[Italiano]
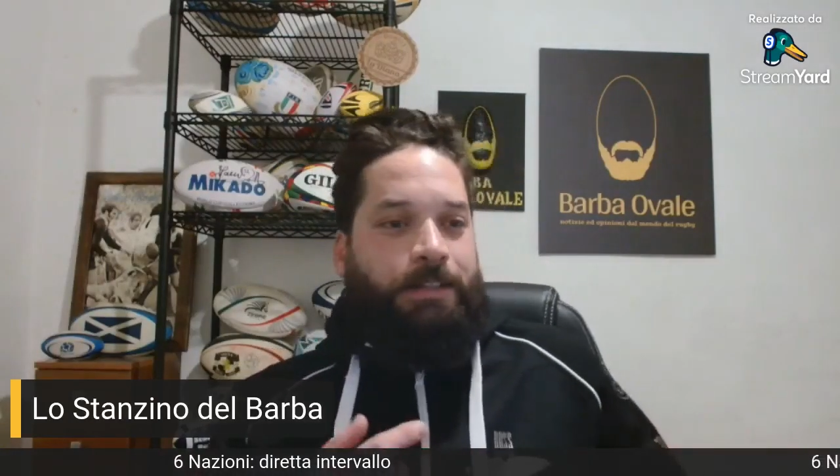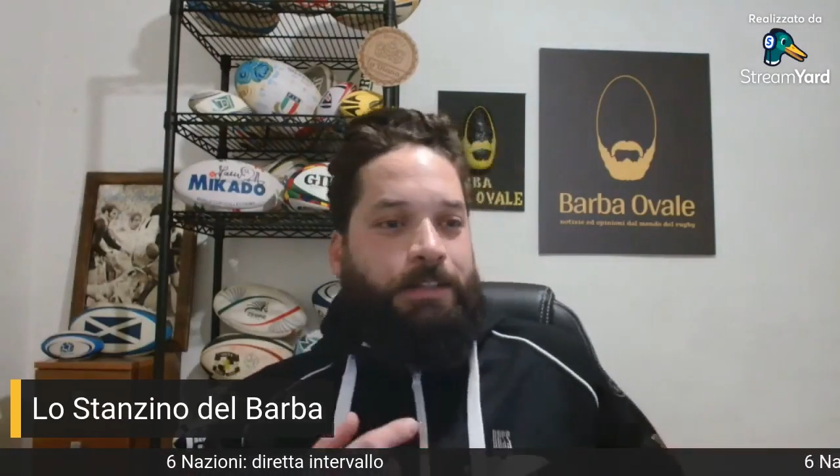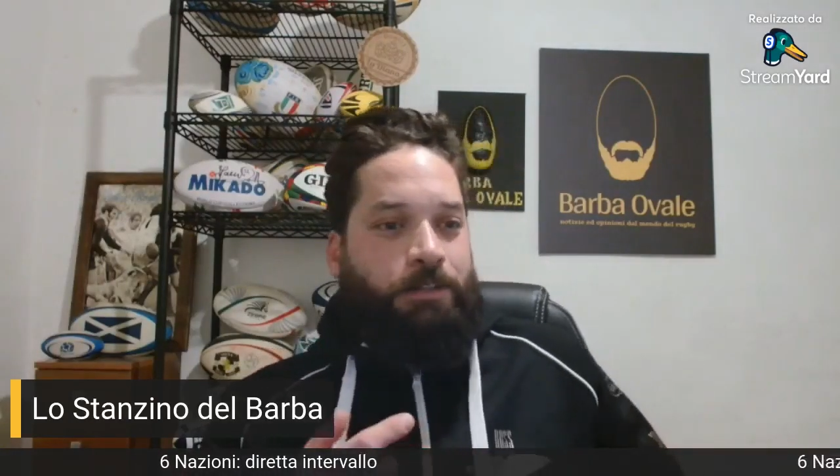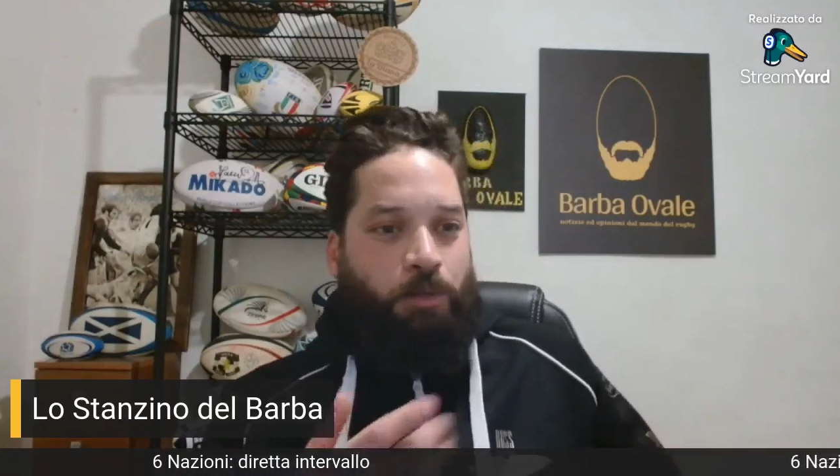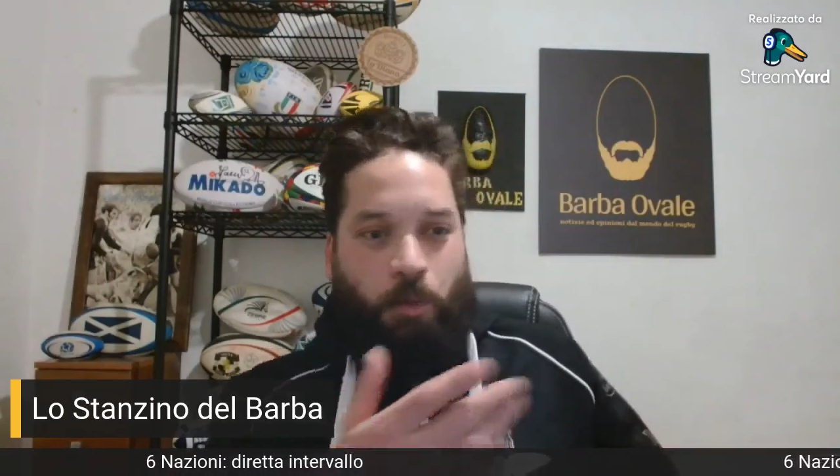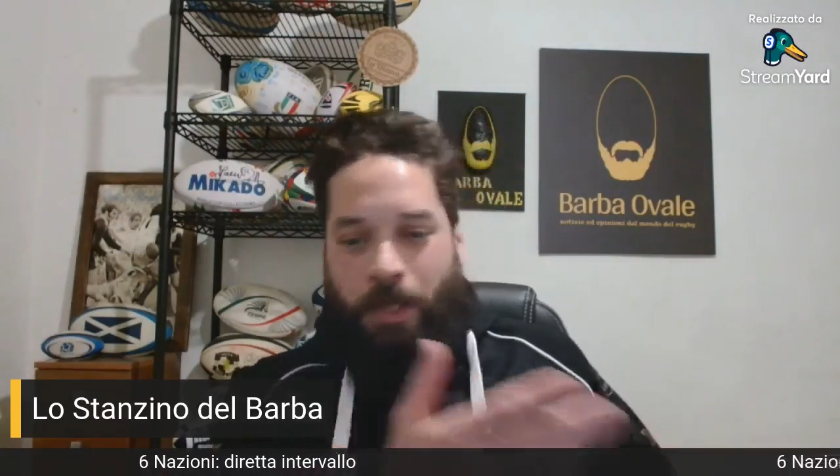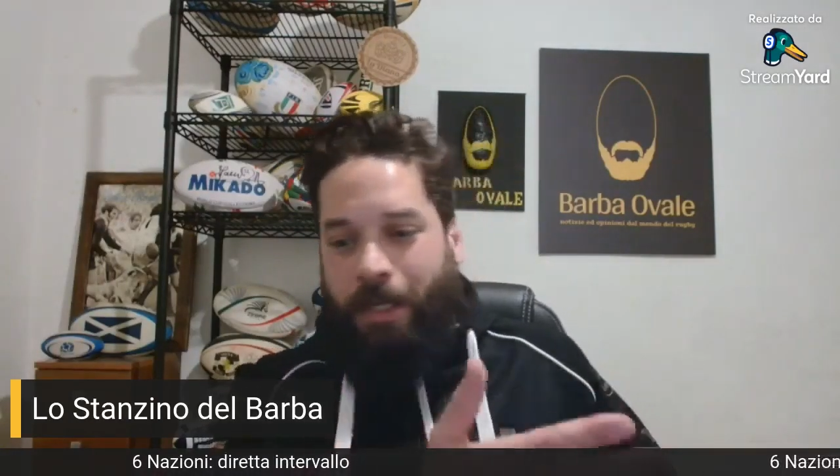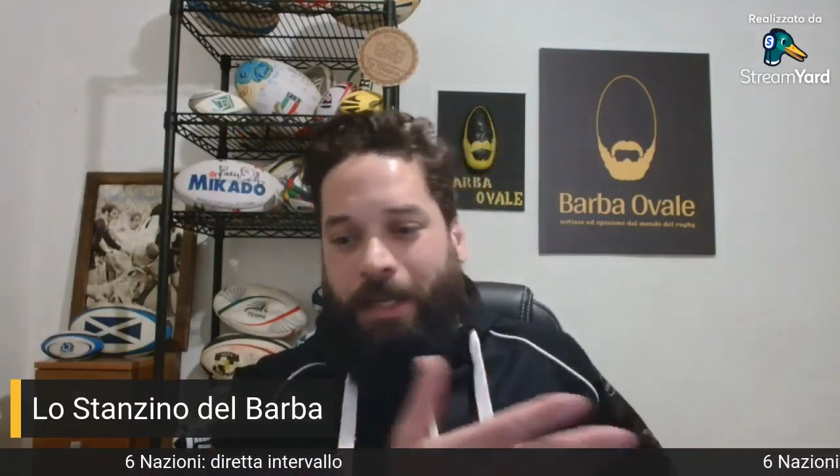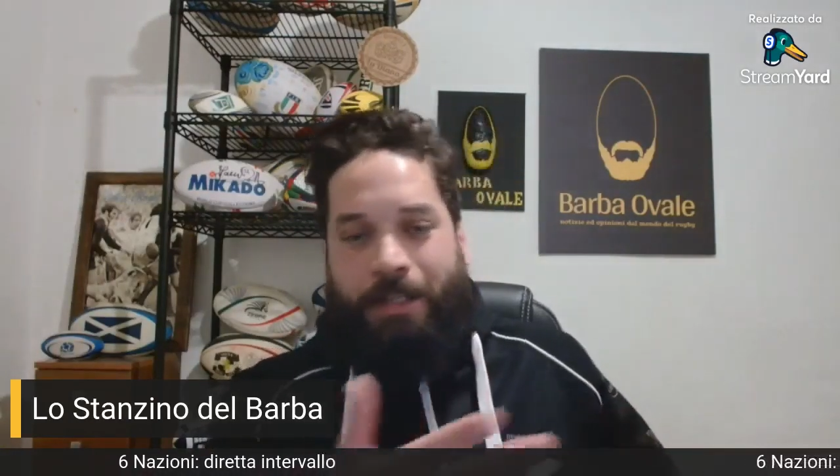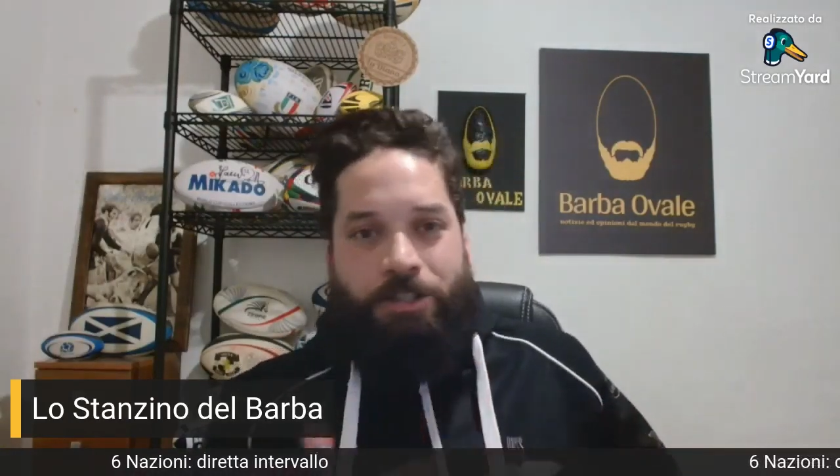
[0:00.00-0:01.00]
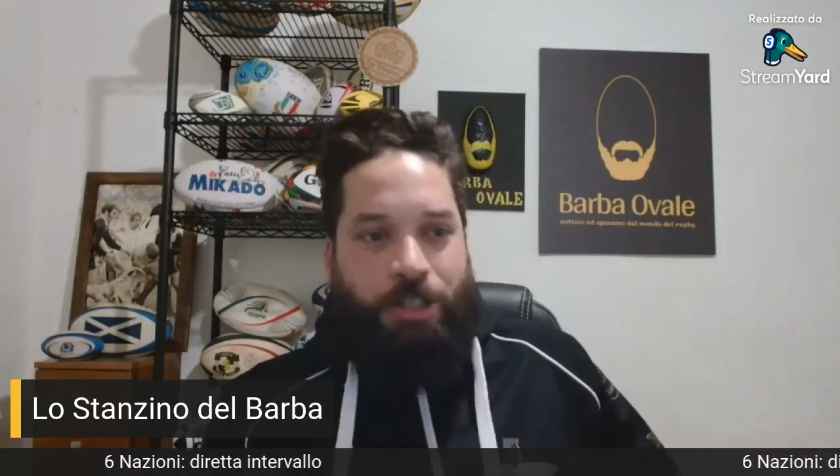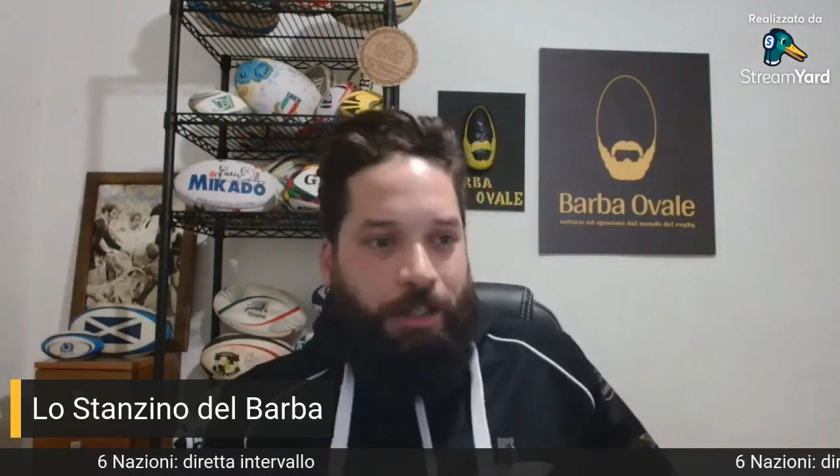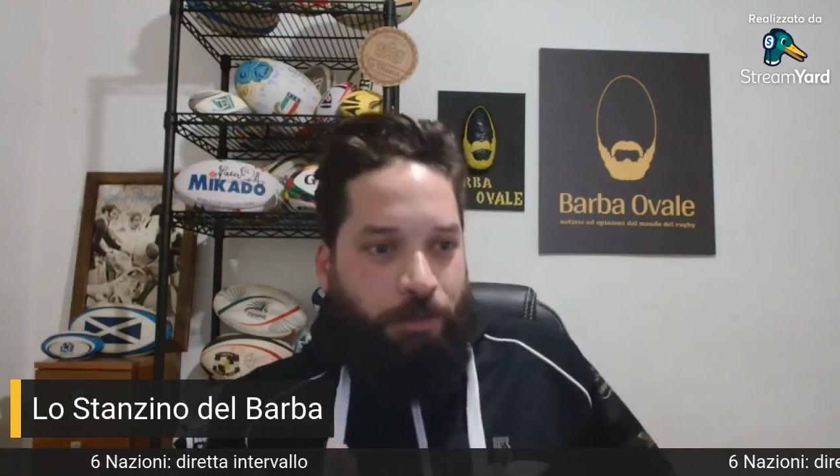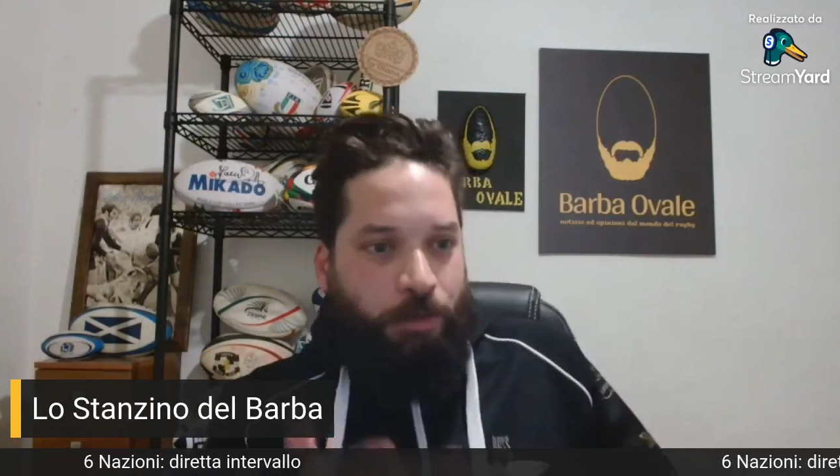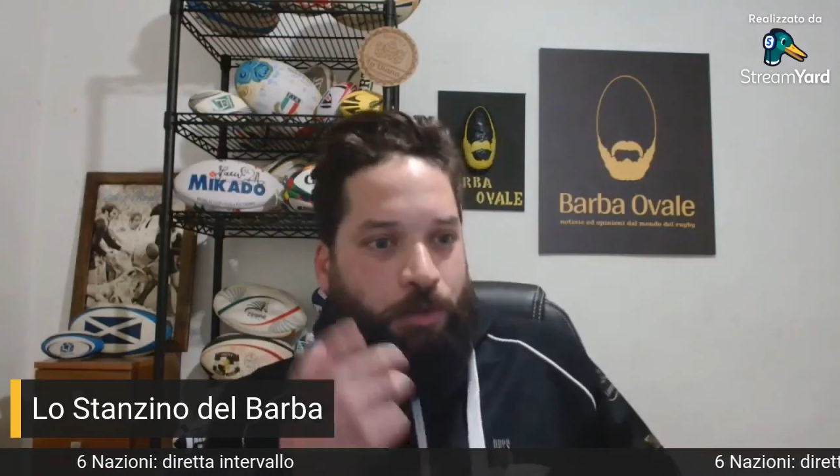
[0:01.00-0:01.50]
su quel
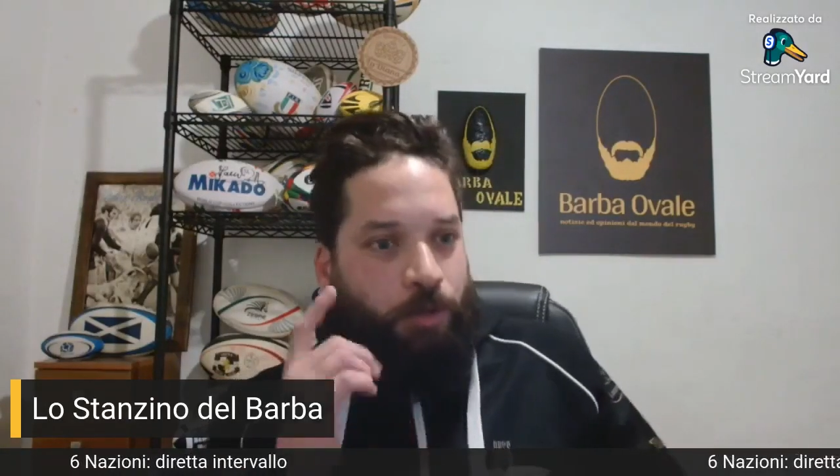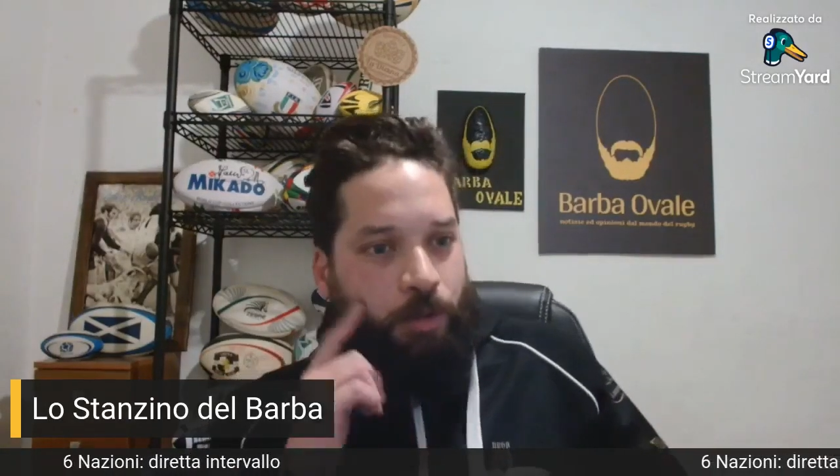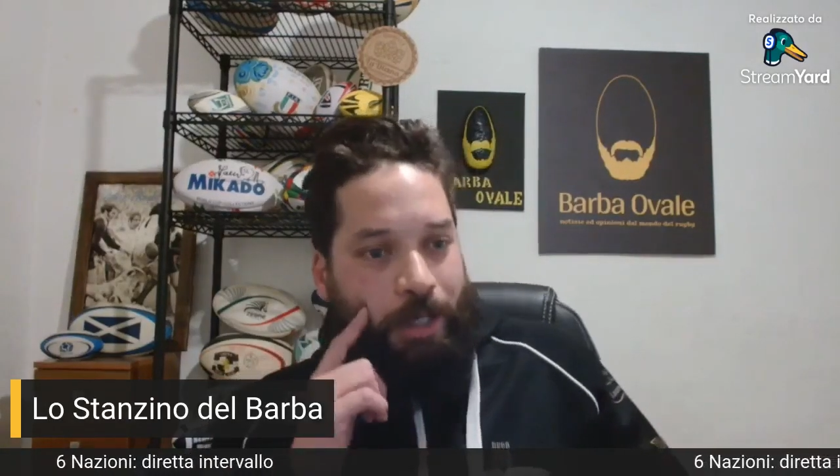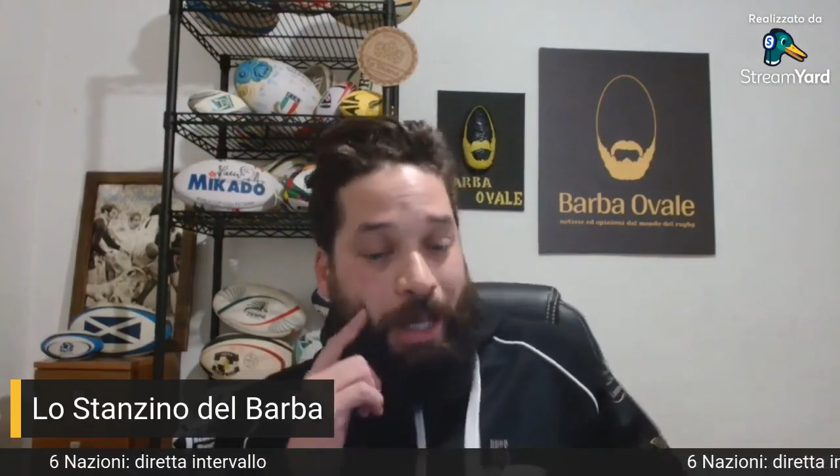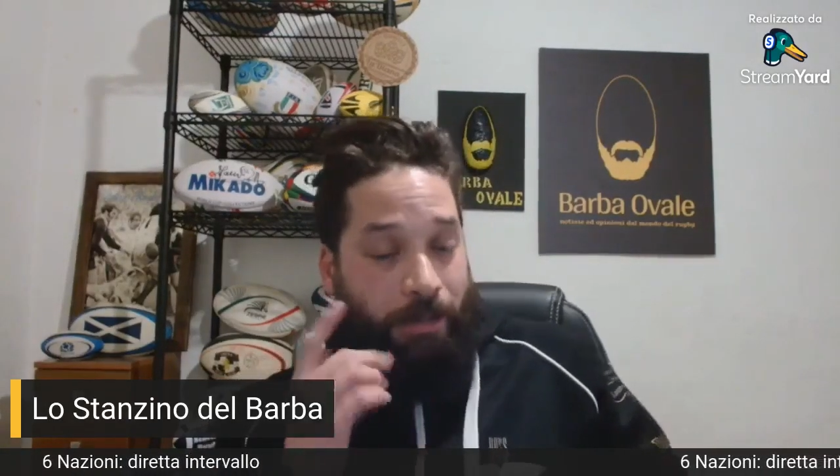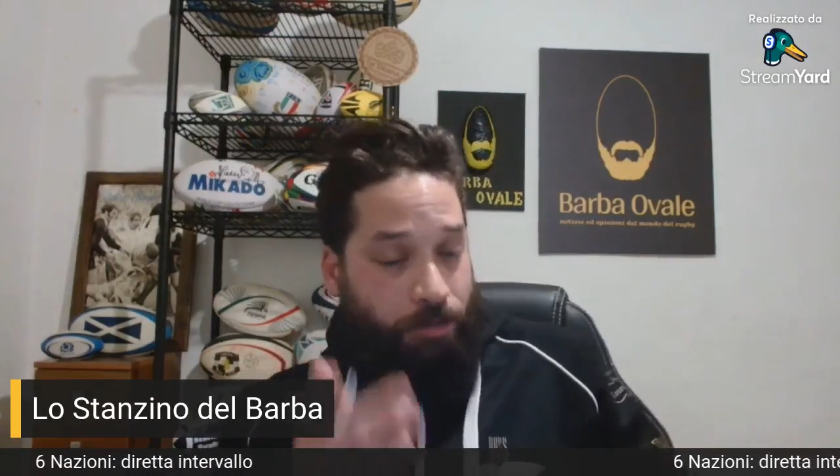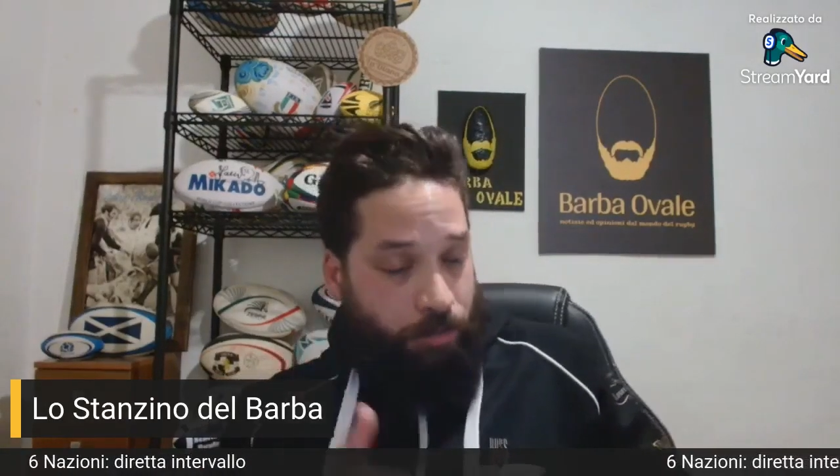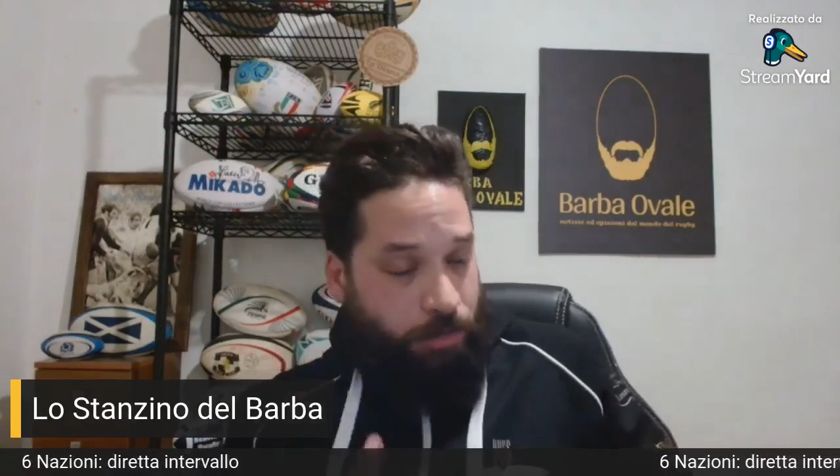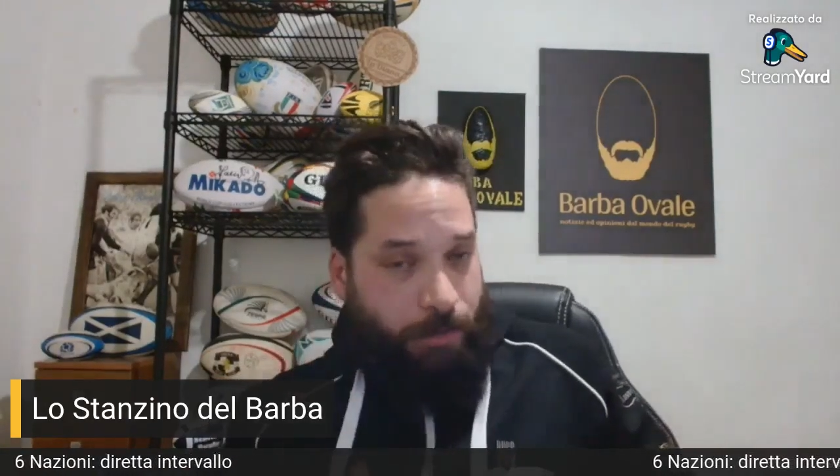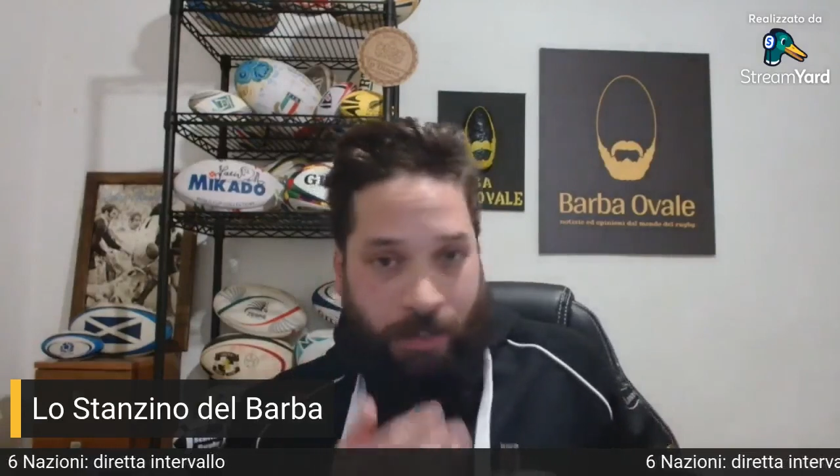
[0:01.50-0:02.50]
calcetto calcio, insomma,